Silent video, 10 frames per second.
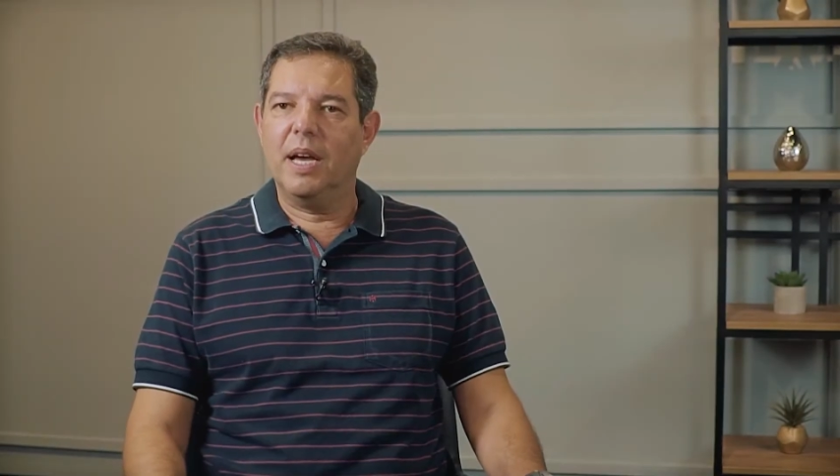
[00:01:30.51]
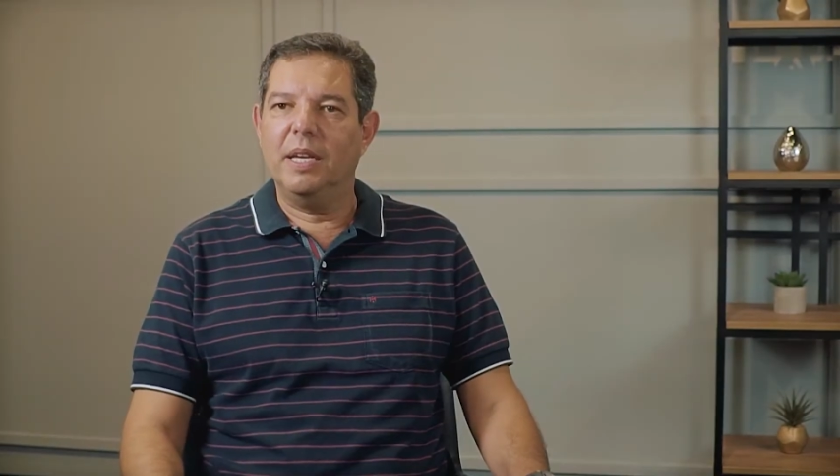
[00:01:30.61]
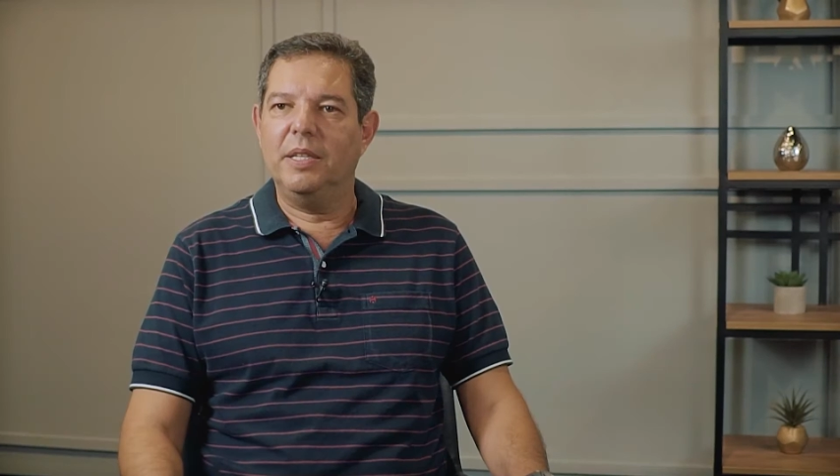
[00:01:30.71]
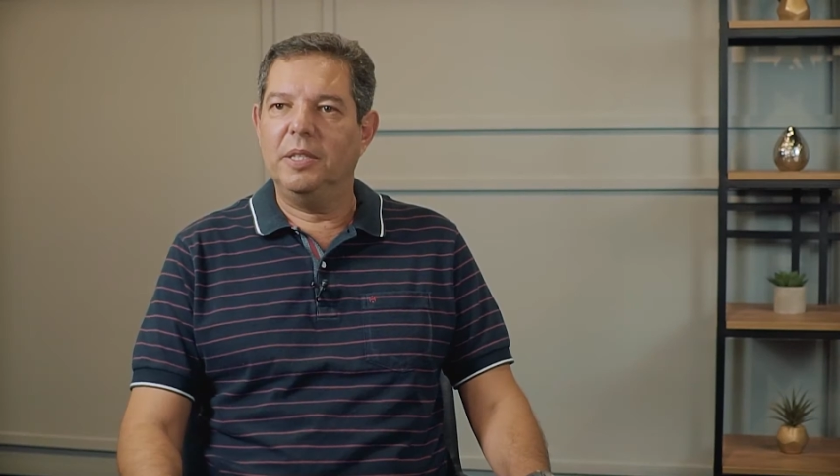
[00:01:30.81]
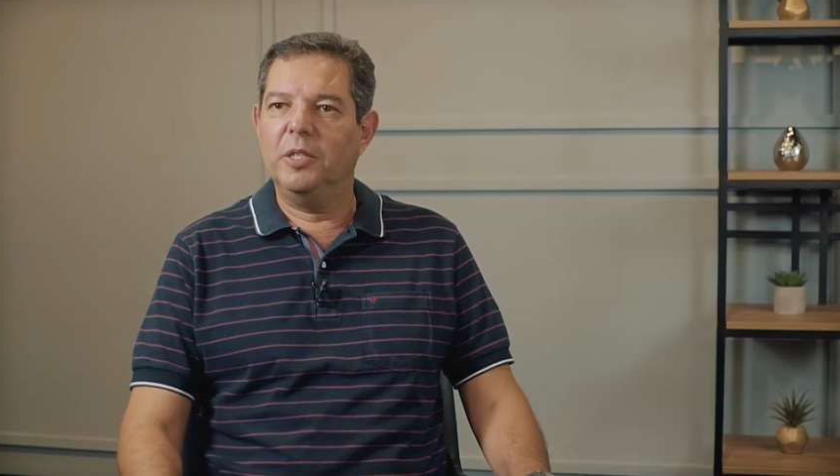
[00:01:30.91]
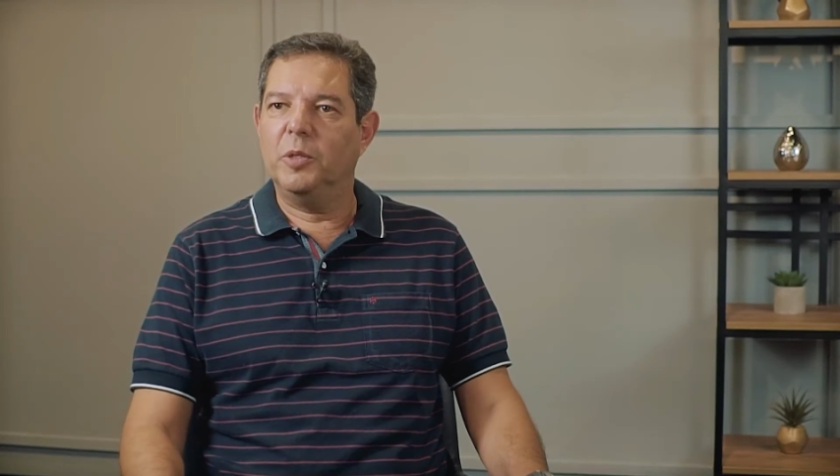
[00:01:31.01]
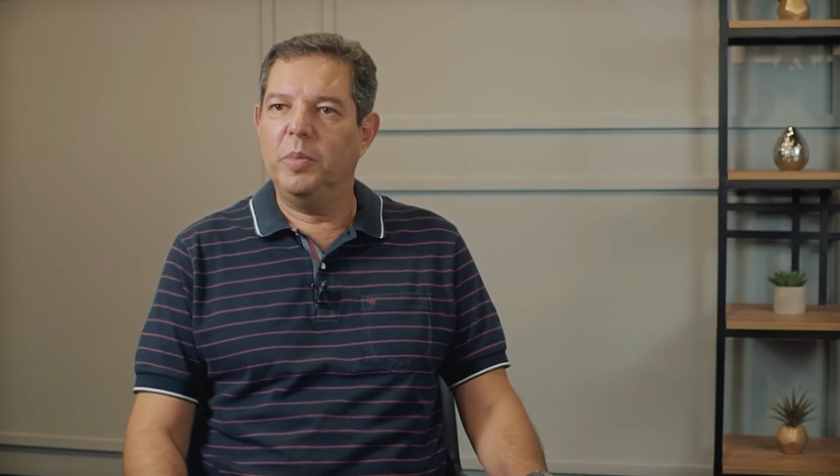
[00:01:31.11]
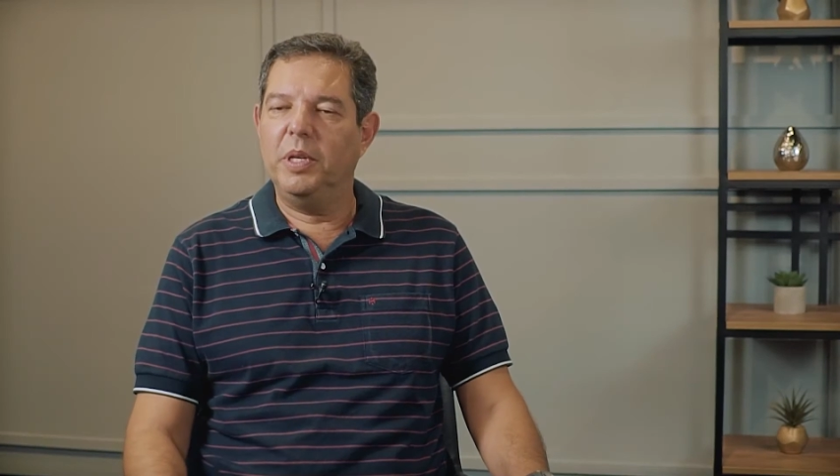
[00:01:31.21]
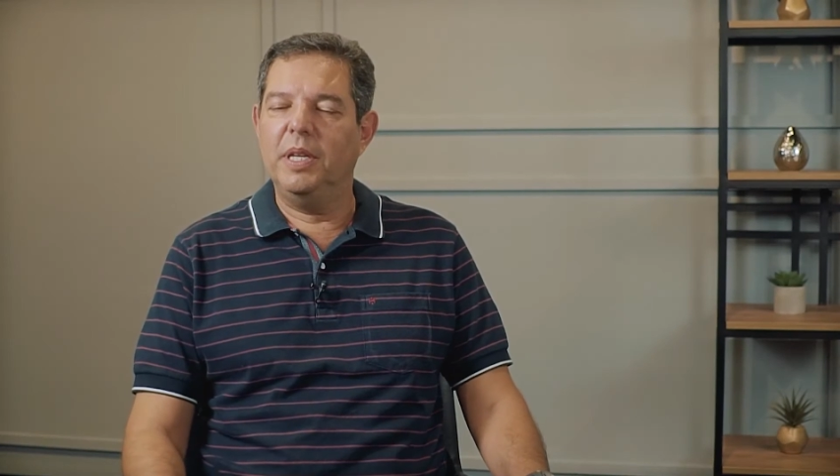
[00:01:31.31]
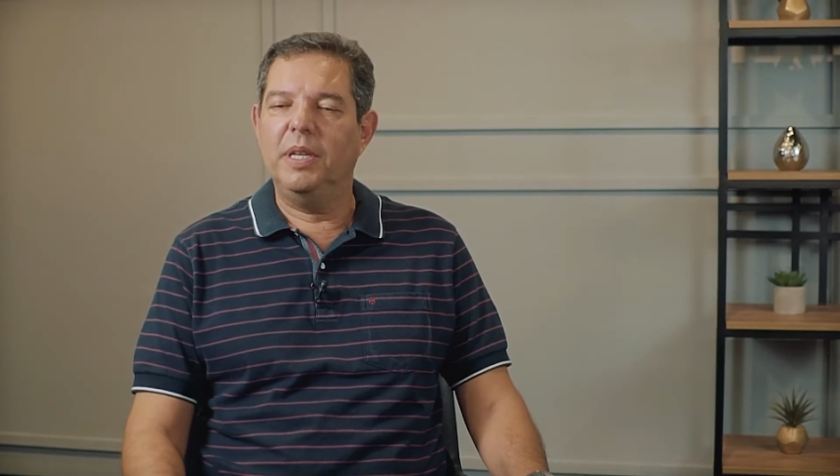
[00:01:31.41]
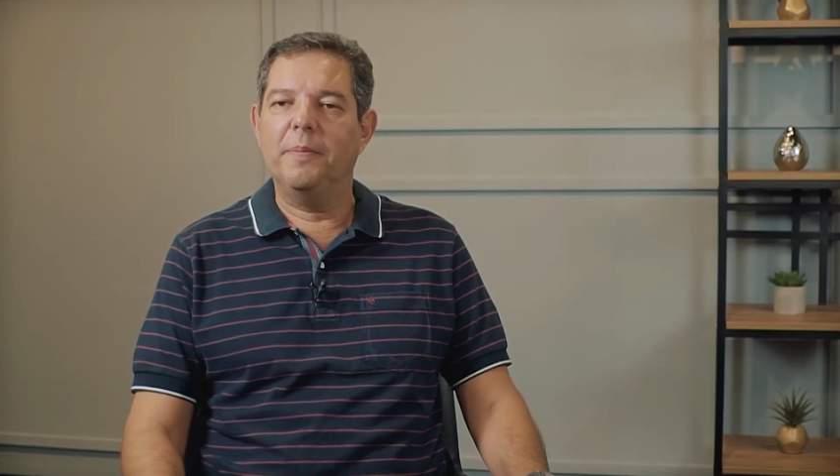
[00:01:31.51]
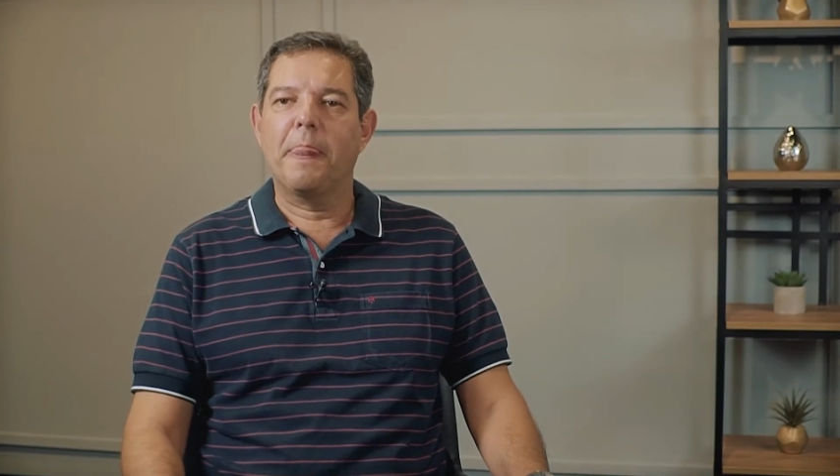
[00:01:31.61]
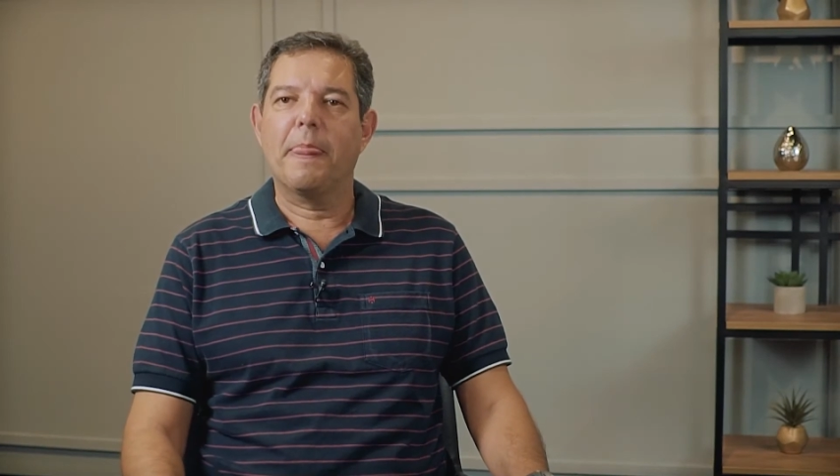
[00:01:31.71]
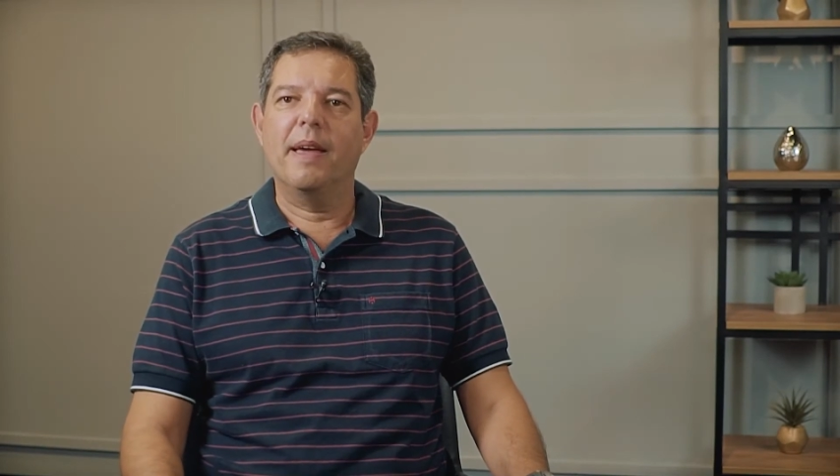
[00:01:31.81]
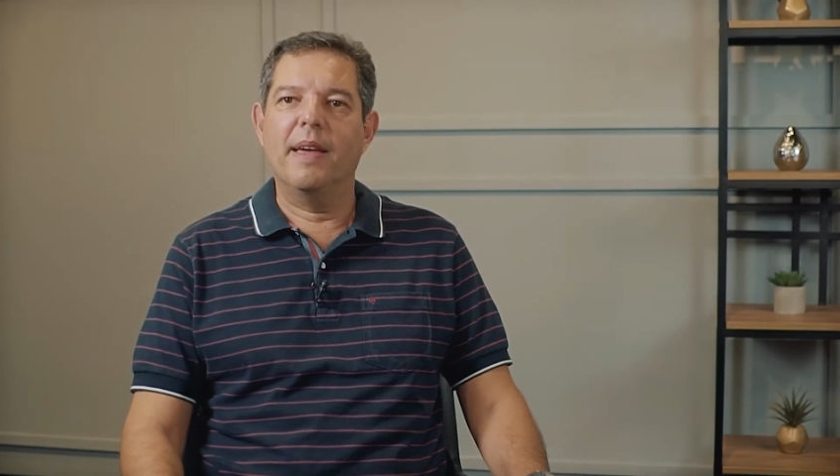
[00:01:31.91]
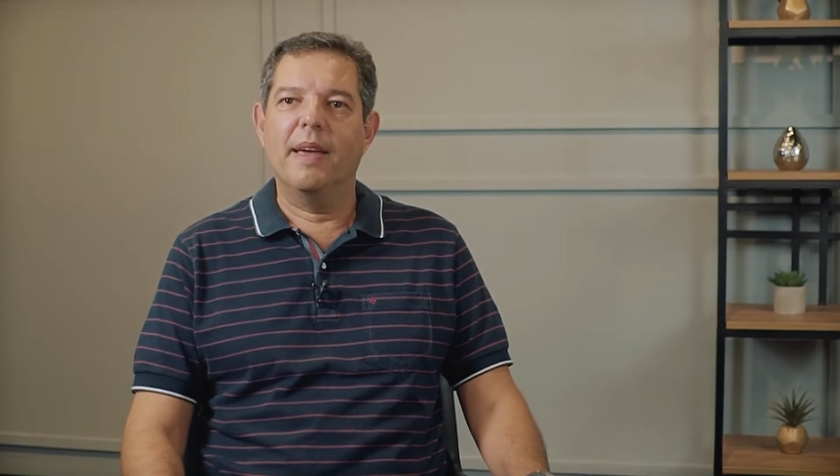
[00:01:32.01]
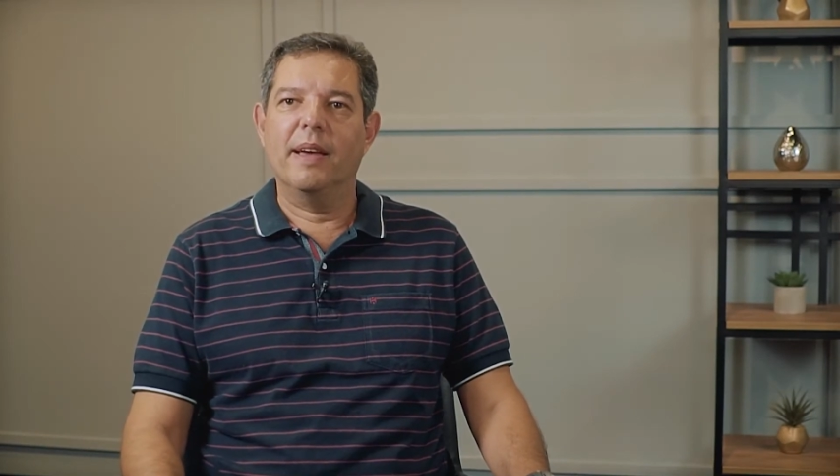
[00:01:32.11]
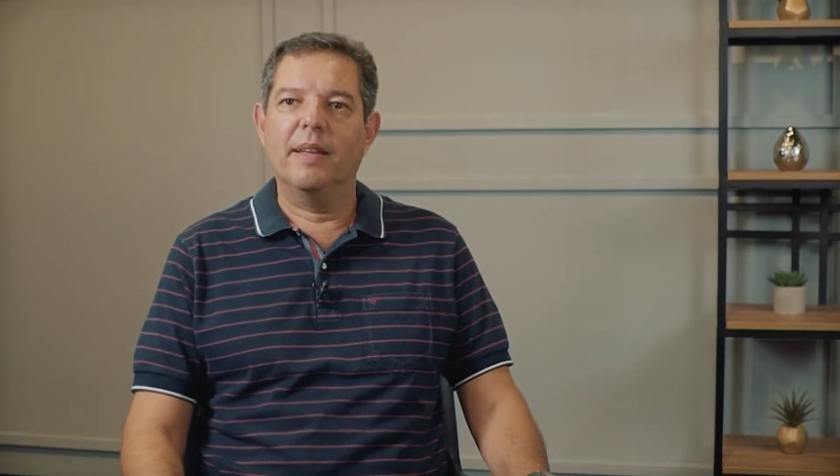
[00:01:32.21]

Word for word: a Rede Inspire é,